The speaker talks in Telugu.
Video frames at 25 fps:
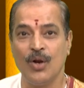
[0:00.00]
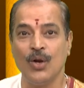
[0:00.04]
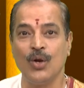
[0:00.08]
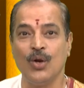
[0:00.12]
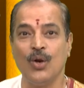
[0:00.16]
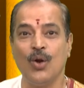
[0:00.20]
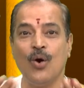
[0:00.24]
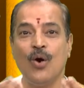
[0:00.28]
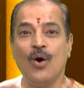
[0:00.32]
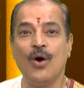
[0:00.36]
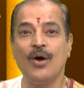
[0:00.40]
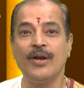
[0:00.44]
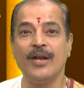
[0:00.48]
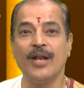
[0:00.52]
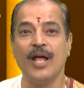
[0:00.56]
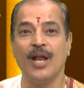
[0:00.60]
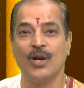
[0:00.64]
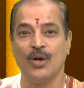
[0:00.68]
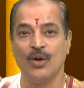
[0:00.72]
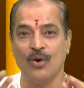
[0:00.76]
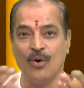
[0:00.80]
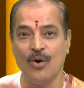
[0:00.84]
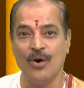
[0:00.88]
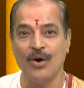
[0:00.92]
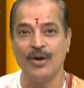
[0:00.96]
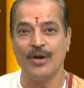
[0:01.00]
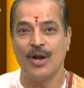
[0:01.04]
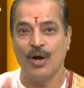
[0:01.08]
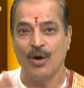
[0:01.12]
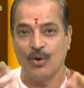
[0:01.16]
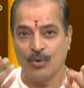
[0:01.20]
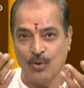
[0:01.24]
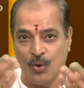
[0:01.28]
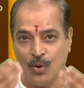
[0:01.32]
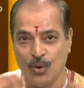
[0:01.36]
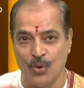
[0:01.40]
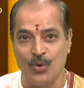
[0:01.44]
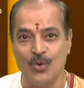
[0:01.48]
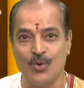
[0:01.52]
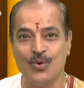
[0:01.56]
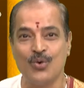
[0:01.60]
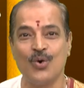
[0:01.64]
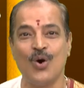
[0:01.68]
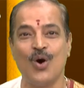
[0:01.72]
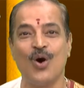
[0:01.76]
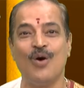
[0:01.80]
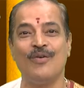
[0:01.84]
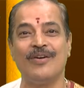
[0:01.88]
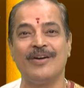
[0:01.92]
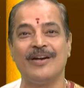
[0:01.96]
లోన లోన
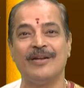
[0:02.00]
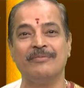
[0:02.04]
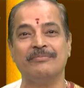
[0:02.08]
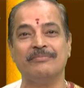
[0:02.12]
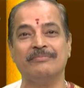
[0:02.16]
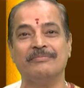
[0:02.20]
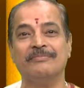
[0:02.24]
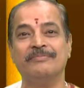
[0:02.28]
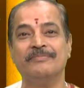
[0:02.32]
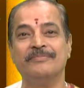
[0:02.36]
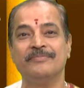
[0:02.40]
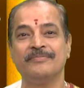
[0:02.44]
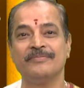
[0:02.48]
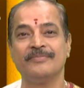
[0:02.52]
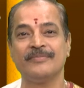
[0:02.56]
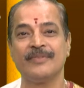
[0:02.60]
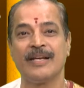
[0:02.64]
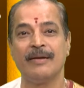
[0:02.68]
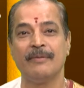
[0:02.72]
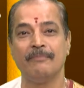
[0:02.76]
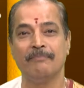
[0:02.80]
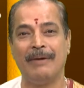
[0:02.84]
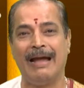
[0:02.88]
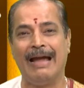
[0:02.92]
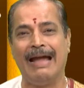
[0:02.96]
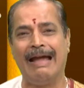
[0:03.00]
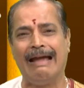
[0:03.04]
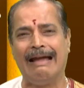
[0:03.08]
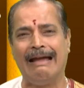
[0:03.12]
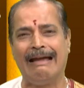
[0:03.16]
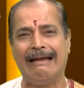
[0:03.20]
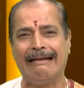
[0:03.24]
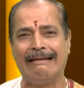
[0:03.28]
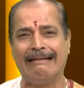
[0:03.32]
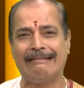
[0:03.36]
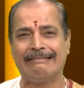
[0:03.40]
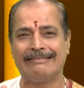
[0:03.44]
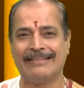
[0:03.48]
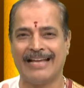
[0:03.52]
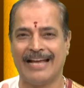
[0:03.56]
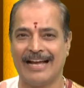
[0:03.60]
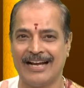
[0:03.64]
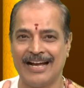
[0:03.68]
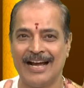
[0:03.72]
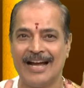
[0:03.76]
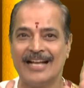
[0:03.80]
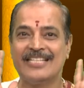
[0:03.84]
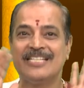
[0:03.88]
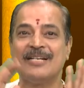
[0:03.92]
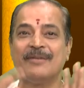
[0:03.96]
గొణుక్కోవడం
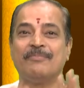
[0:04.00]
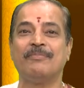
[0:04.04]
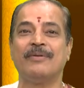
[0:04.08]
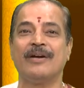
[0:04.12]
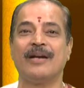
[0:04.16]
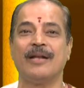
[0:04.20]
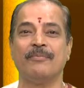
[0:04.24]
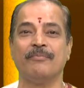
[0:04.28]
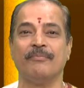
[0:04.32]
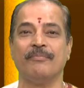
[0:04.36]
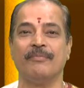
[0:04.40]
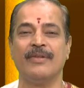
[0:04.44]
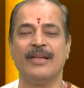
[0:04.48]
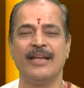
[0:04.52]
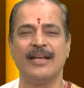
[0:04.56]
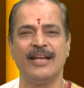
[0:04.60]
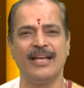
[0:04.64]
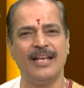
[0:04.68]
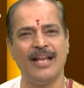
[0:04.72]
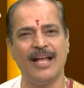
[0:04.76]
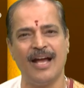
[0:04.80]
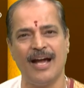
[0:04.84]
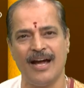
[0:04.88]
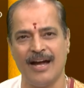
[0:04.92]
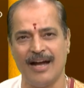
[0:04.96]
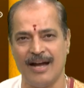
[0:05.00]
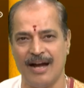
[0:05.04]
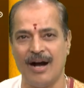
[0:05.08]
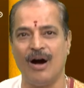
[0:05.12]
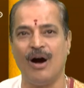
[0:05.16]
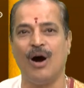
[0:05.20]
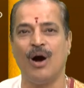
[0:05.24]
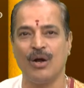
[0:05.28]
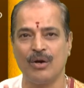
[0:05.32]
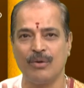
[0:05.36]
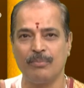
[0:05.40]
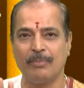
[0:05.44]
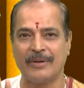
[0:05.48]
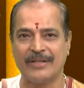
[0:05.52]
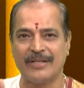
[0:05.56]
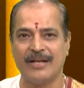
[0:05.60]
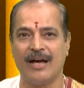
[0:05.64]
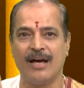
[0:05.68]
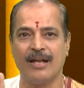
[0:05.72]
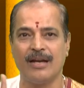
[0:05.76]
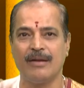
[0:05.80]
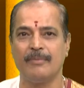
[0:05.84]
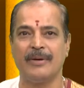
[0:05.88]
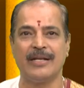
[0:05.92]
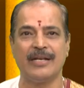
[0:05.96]
పెద్దగా చెప్పడం ఇలా ఆరు
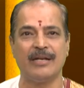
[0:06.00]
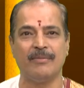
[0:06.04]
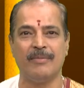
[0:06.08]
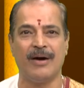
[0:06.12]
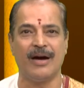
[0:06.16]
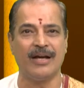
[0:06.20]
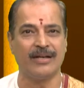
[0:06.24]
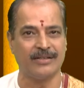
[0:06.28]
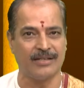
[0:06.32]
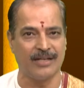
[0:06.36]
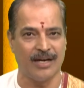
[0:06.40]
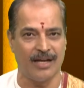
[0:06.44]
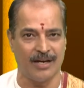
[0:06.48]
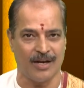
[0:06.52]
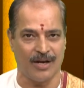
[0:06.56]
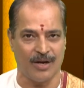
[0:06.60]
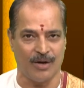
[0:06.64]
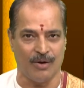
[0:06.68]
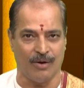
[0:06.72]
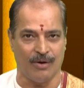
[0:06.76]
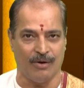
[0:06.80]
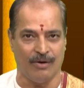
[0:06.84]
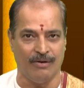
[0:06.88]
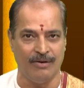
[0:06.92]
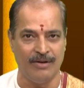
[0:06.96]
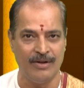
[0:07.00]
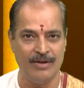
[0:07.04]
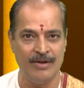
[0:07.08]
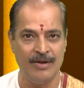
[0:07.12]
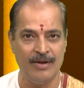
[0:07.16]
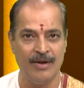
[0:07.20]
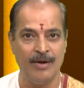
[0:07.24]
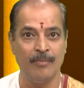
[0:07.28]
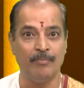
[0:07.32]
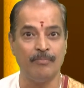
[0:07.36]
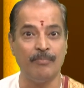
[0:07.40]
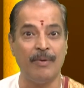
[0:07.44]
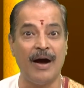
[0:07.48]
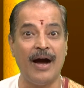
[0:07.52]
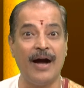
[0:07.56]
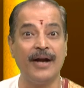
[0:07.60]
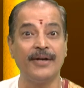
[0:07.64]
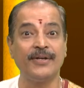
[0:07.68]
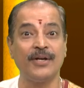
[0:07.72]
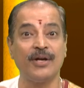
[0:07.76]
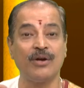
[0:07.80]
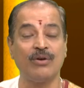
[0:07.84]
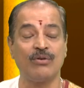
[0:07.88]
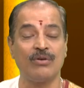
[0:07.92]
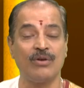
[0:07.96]
ప్రధానమైన మార్గాలలో
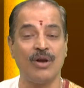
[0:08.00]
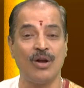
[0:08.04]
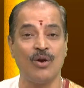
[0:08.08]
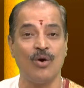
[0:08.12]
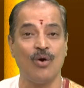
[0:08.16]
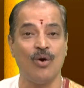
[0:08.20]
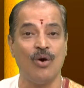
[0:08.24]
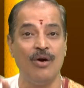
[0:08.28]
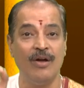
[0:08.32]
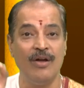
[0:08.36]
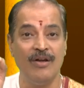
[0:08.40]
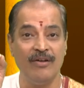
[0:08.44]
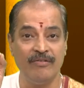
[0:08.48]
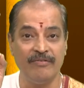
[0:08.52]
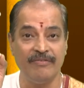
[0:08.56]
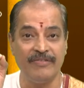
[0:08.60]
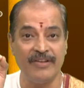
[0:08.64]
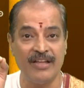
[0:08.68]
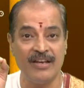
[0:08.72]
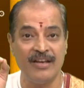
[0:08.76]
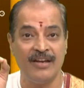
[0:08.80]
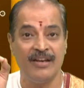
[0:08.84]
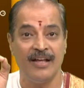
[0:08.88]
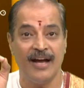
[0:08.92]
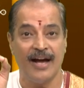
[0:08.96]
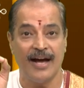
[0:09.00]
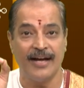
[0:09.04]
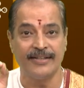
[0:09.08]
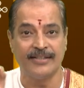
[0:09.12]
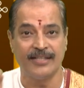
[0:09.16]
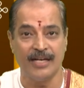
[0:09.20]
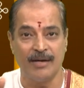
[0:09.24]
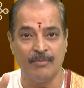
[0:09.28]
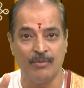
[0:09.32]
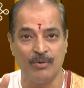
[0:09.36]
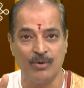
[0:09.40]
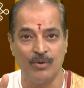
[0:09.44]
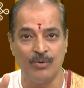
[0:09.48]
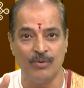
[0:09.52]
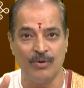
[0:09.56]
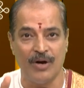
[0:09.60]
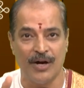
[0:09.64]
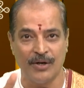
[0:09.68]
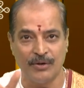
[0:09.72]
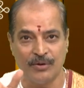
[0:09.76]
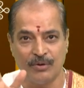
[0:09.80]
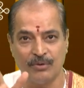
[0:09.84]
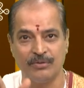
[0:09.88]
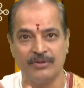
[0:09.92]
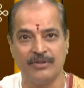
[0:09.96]
పాఠకులలో వీరిని అధములు
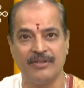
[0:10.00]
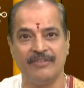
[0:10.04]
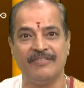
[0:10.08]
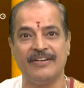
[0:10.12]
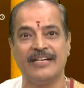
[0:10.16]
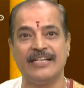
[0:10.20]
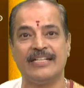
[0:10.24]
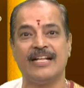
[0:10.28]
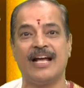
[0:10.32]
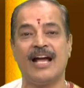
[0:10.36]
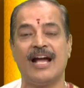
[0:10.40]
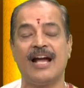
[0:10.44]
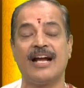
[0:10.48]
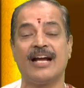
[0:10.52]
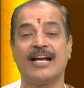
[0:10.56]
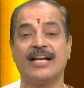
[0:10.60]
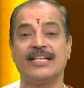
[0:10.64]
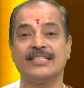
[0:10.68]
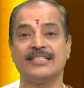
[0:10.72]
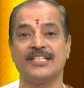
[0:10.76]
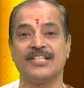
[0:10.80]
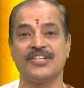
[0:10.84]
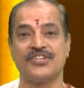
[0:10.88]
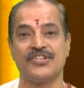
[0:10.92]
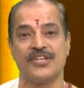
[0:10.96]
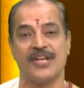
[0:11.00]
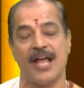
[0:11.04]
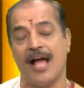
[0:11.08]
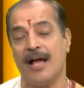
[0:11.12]
అంటుంది వేదాంగ శిక్ష